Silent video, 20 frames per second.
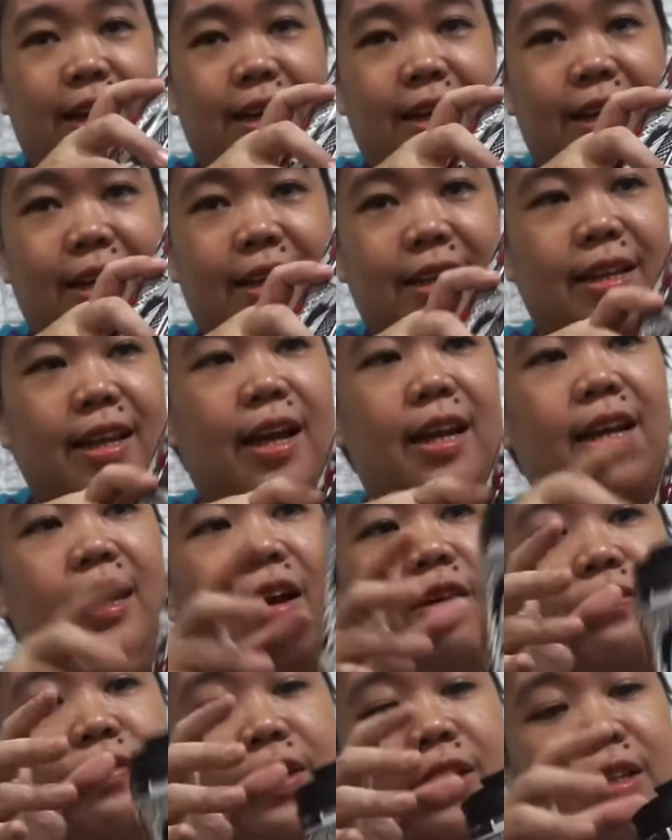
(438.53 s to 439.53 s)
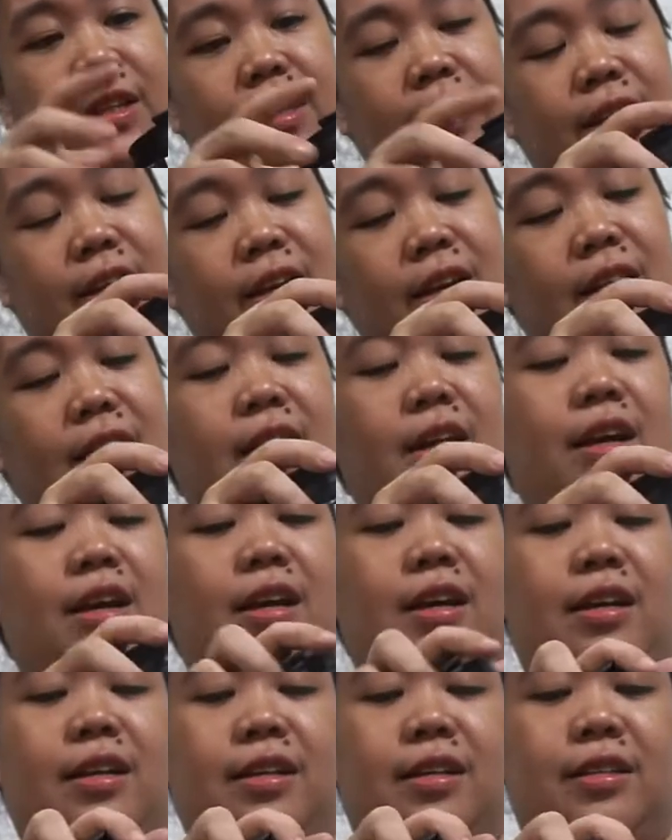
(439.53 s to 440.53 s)
Ang ganda, I love it.
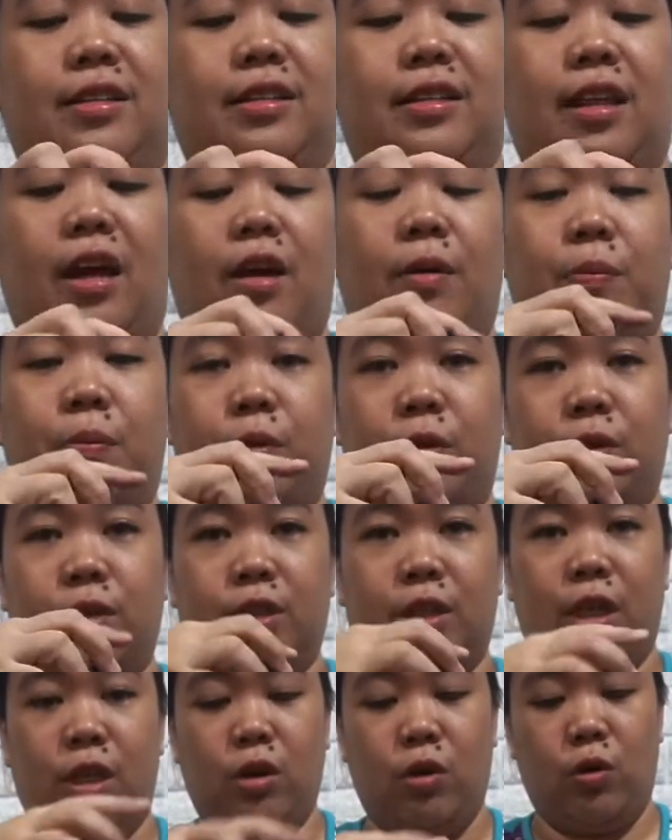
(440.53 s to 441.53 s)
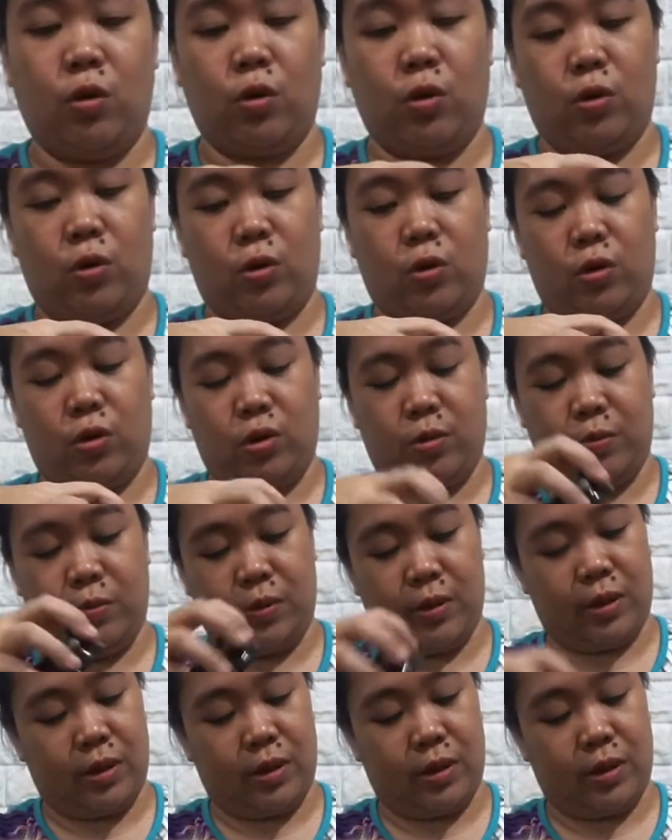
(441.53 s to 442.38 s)
Tapos, sa loob,